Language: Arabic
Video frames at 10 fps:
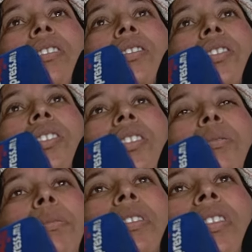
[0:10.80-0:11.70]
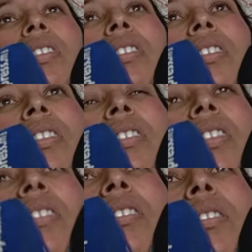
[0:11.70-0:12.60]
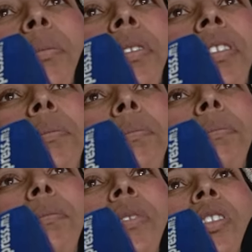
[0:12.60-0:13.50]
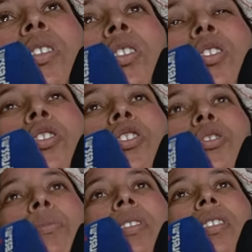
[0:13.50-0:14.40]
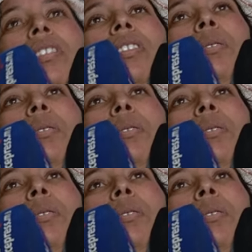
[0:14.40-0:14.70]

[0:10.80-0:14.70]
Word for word: جيت من عند كنت عند الطبيب جيت من عند